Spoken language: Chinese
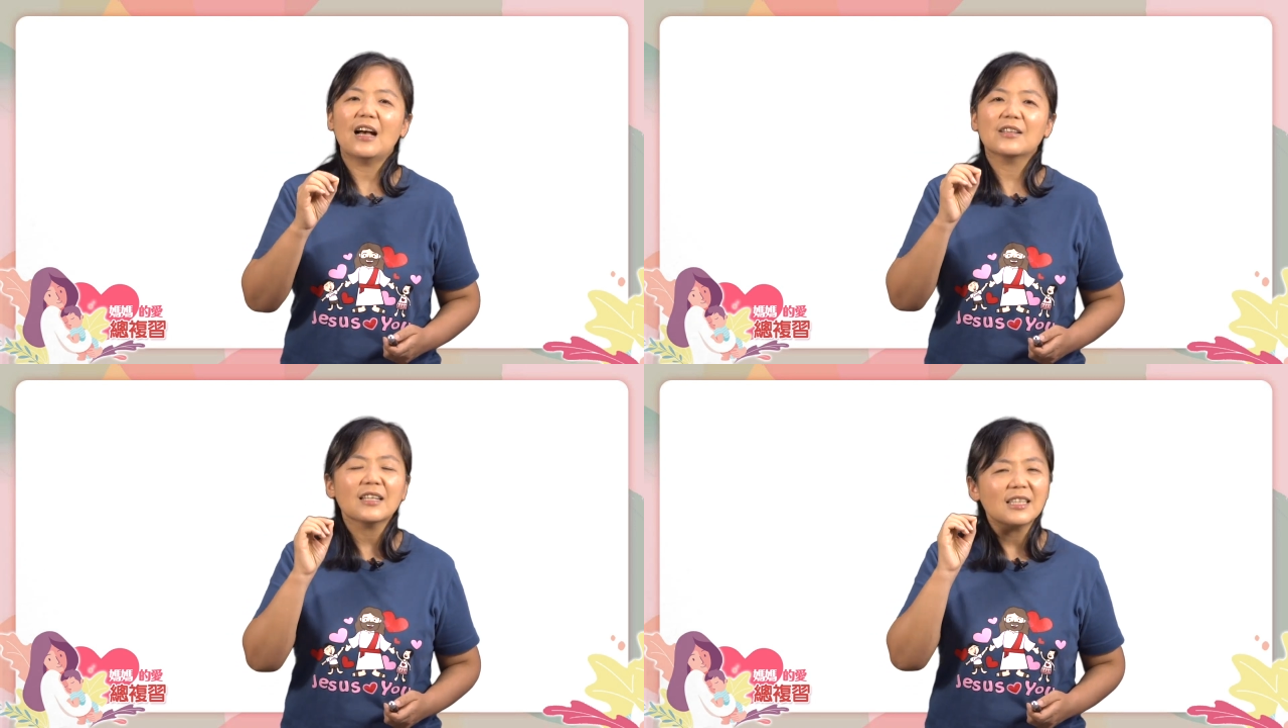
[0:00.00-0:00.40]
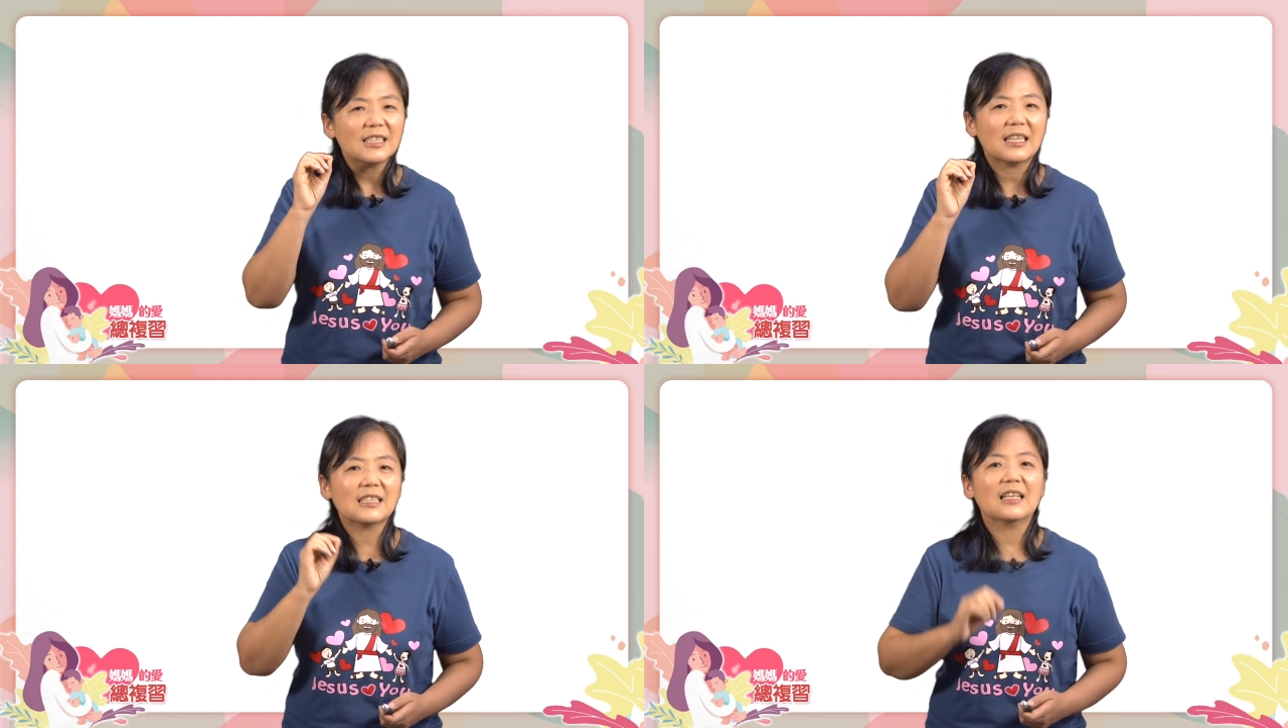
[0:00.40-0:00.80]
好像你
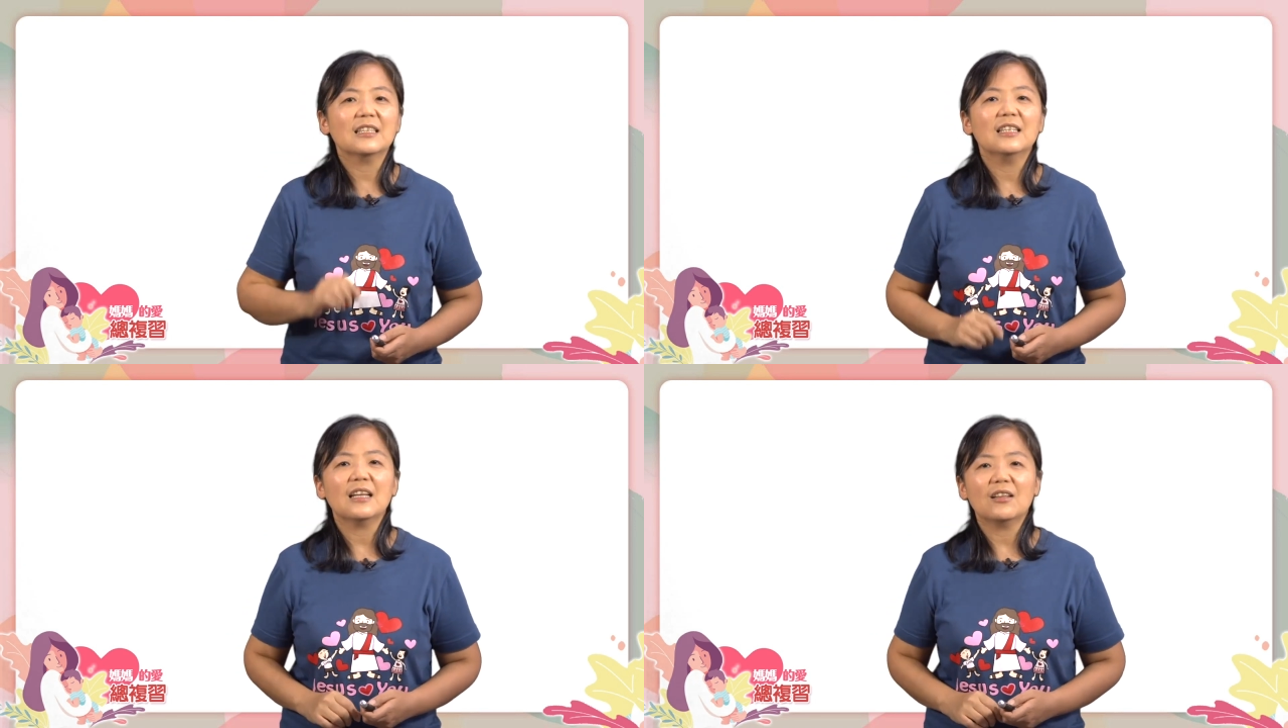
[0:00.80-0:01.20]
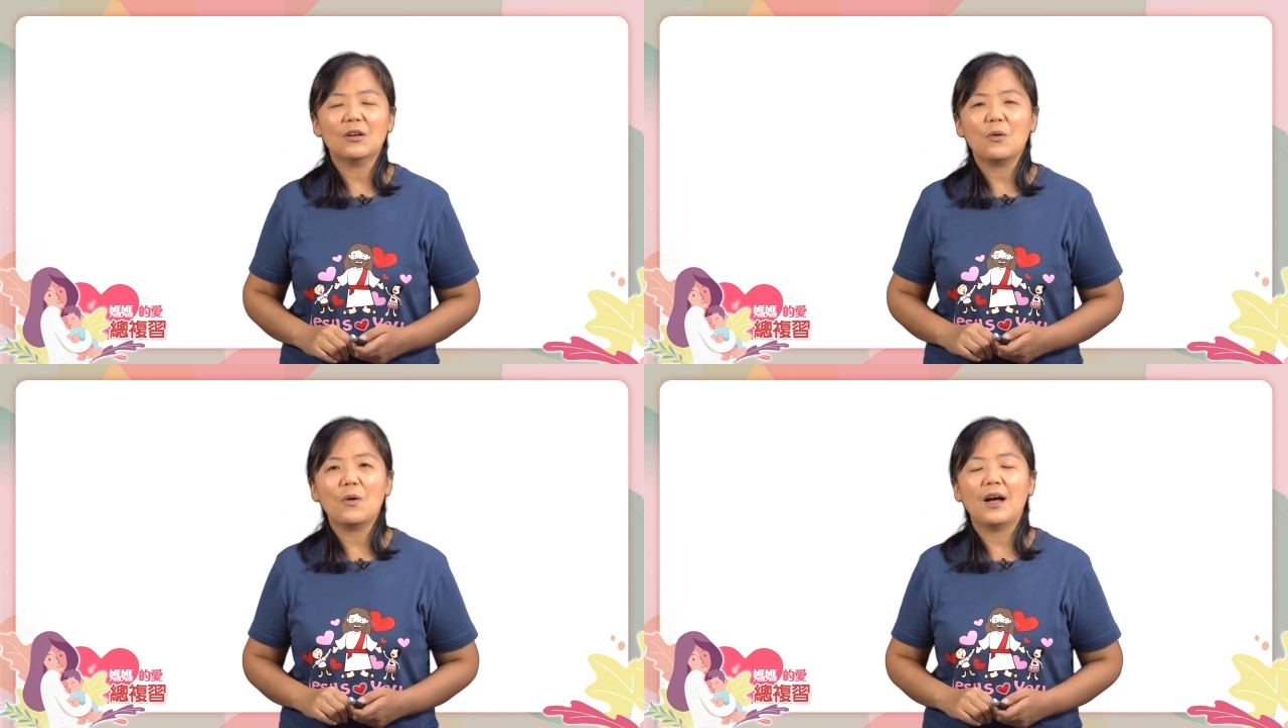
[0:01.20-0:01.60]
常常听到的
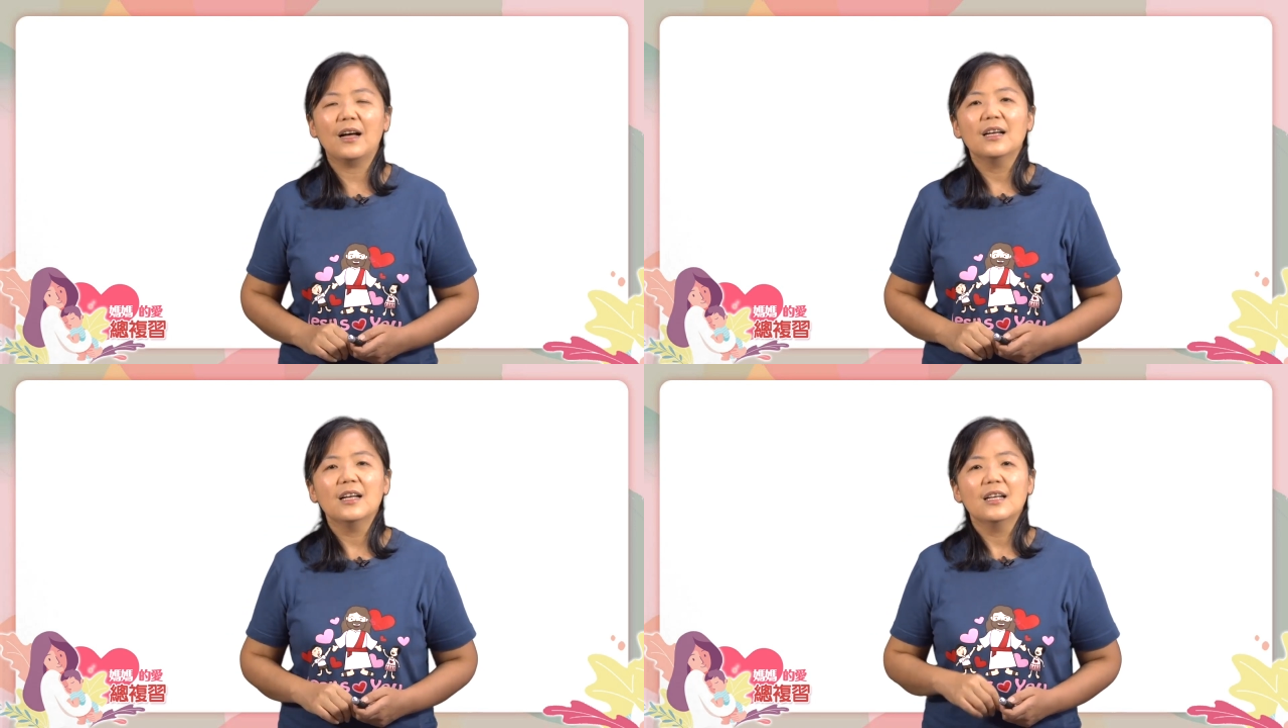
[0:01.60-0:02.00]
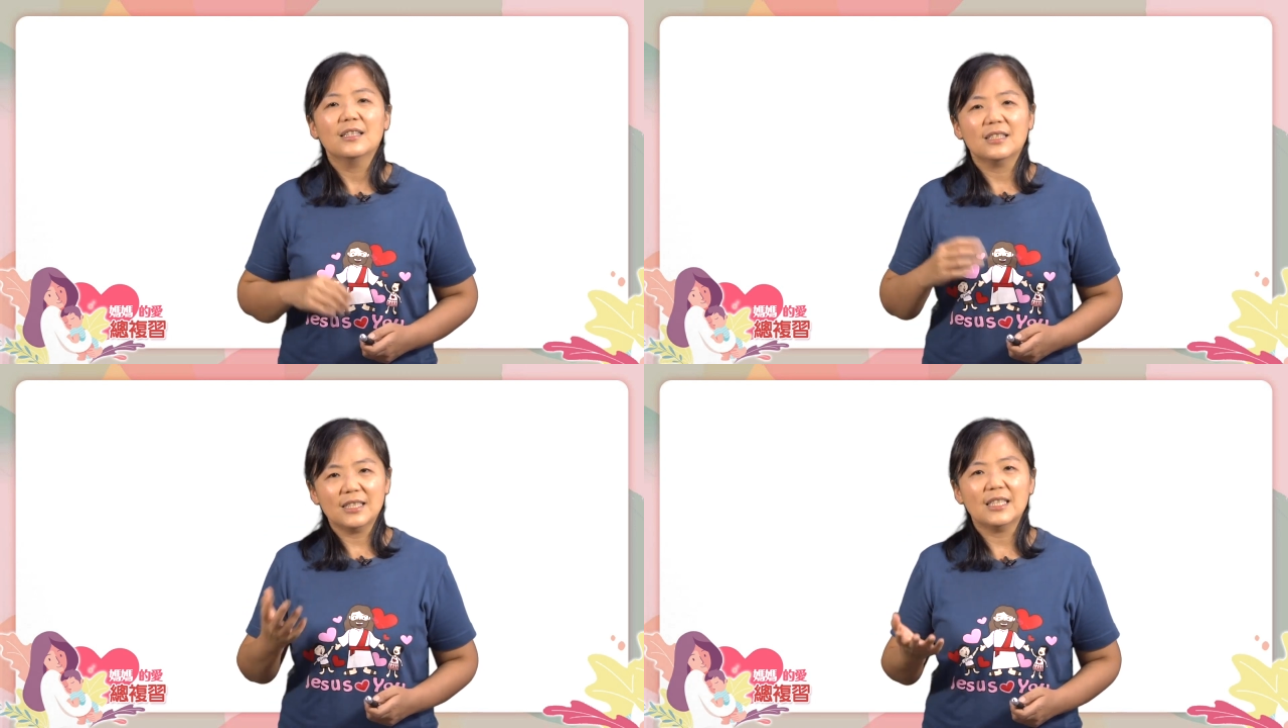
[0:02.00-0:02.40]
话，
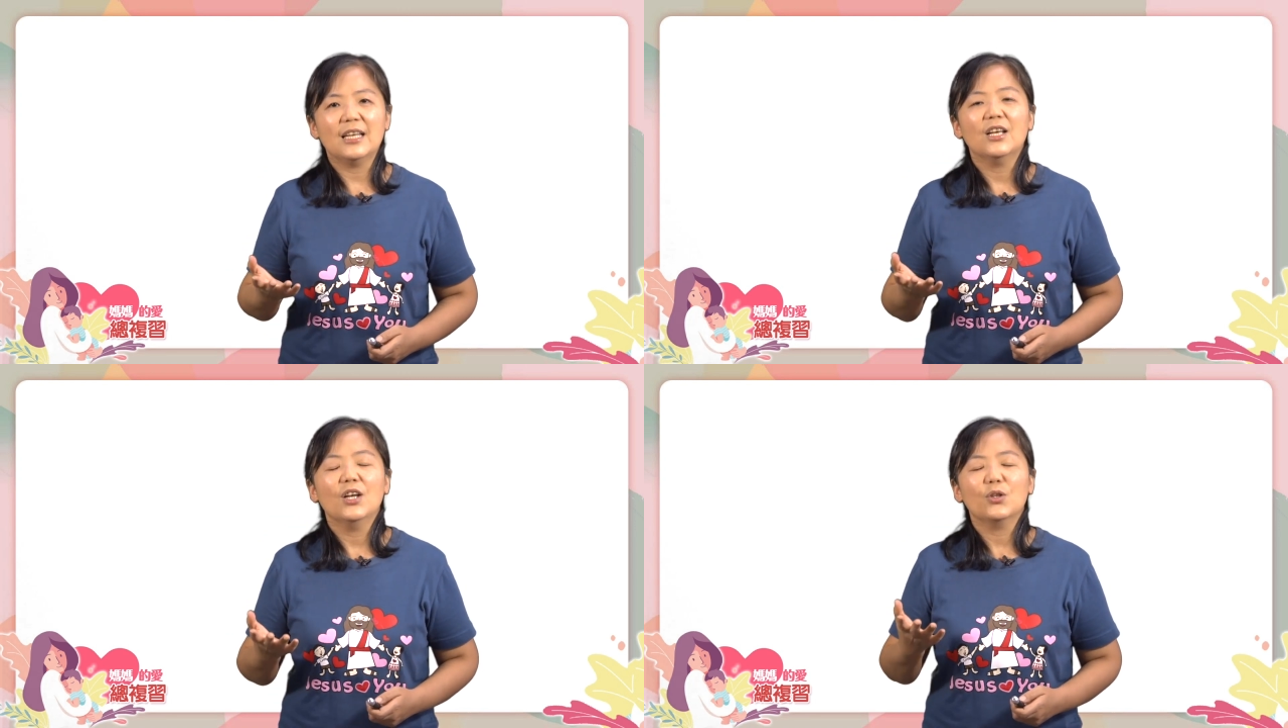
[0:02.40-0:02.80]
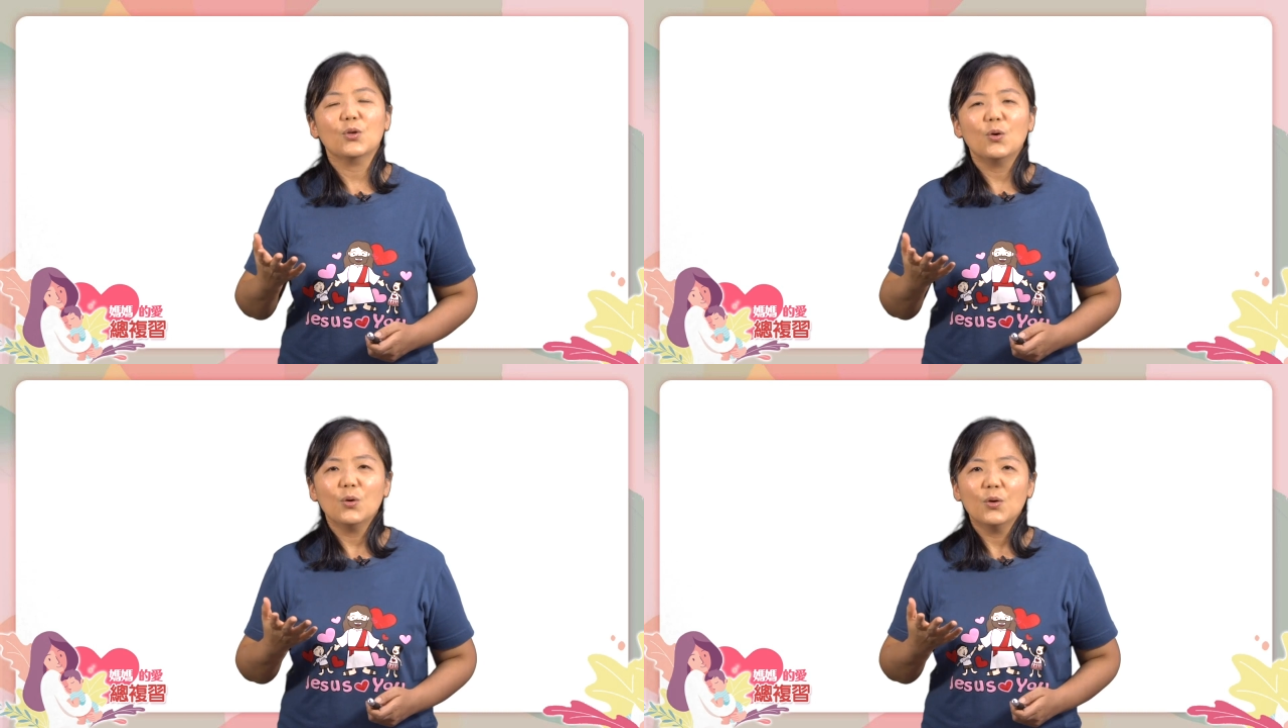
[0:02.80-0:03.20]
这些
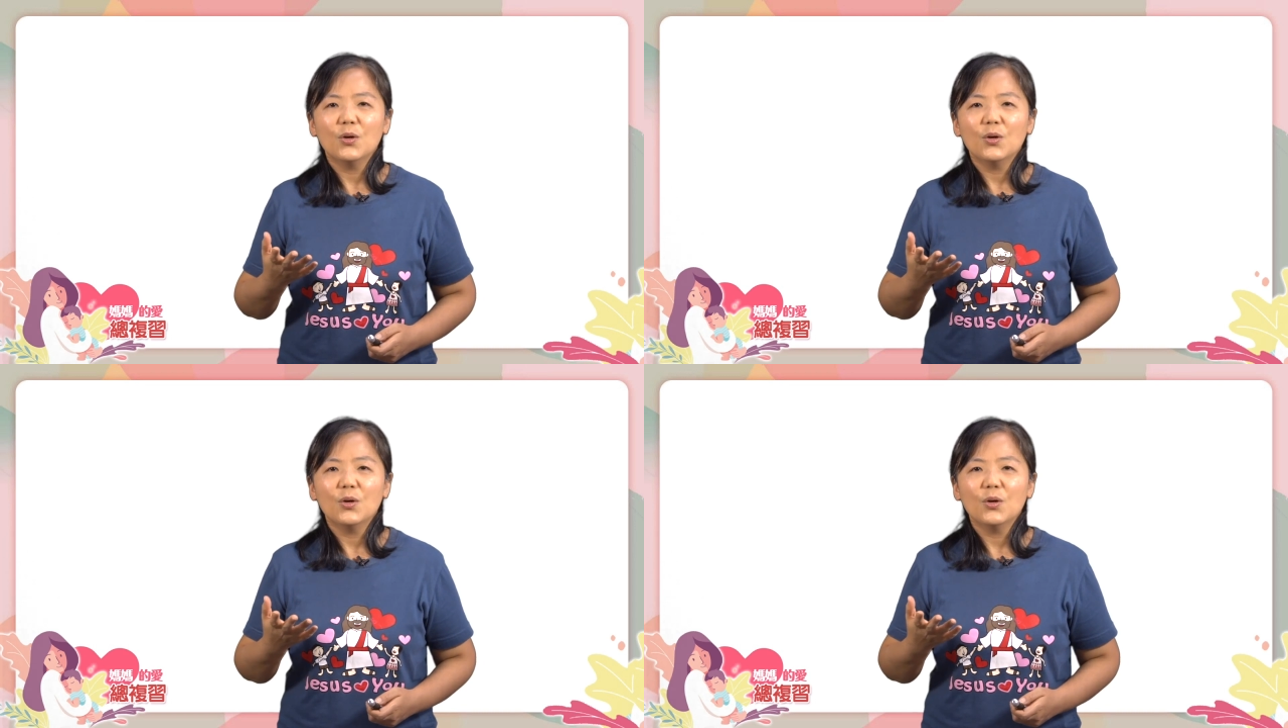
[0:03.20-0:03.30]
都